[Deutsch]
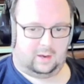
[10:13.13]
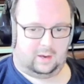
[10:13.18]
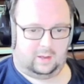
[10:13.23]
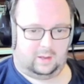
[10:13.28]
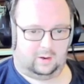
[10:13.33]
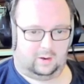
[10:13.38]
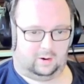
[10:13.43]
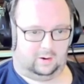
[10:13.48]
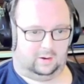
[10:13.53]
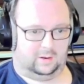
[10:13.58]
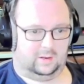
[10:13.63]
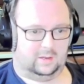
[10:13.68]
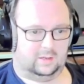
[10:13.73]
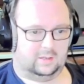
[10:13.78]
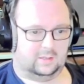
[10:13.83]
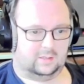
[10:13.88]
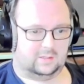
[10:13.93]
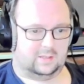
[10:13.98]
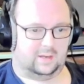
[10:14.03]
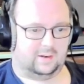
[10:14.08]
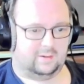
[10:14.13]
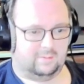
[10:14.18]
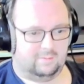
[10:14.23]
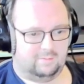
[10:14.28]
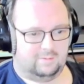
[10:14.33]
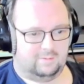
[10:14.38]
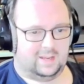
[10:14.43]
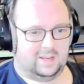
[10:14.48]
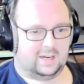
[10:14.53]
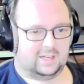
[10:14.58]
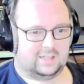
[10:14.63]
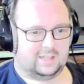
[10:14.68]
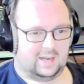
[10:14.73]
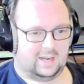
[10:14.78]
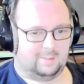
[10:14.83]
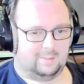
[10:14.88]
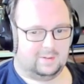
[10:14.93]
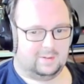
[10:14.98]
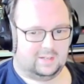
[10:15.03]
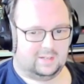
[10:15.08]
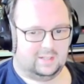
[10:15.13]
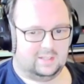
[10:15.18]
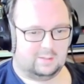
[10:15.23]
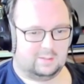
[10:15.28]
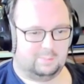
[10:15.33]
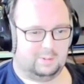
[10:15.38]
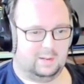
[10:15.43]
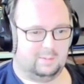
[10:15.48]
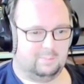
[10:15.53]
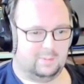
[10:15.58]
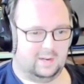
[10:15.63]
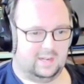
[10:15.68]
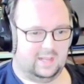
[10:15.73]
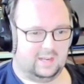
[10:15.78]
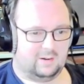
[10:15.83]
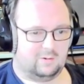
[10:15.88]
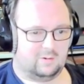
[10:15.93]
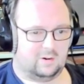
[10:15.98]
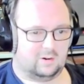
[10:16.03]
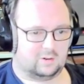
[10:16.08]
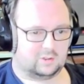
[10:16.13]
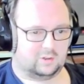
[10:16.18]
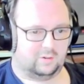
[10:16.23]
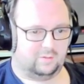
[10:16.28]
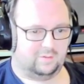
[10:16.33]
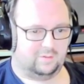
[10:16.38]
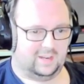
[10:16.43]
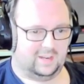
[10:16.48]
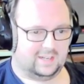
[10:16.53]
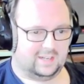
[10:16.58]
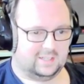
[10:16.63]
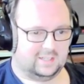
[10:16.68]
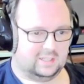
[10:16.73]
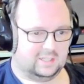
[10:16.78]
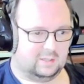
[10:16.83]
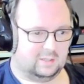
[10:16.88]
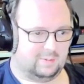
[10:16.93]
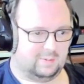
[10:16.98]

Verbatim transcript: Ja, dann wäre damit diese Pin-Belegung auch schon fertig.